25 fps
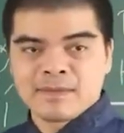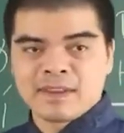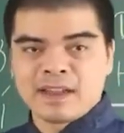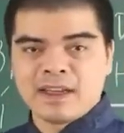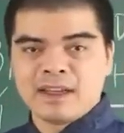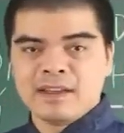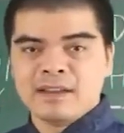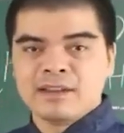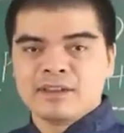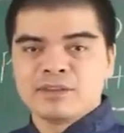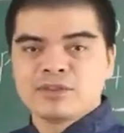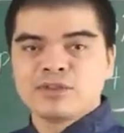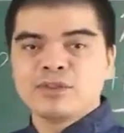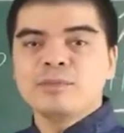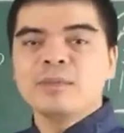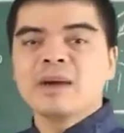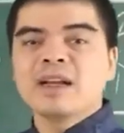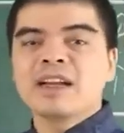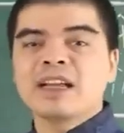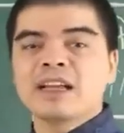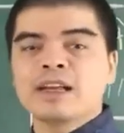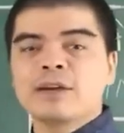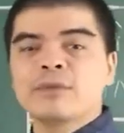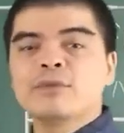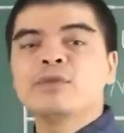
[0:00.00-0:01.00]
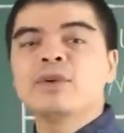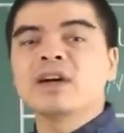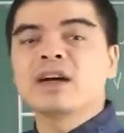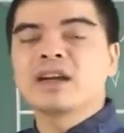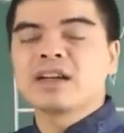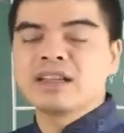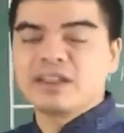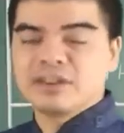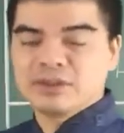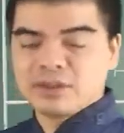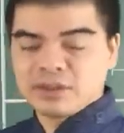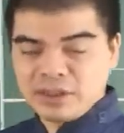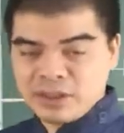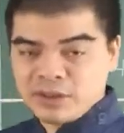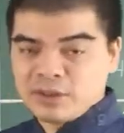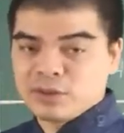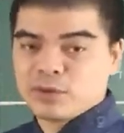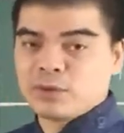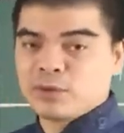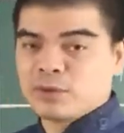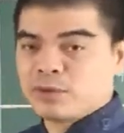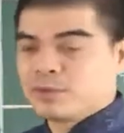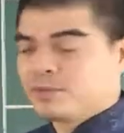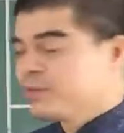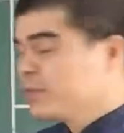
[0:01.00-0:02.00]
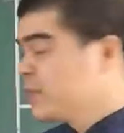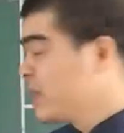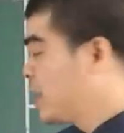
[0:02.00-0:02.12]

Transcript: Đấy, giúp mang lại cái vượng khí cho gia chủ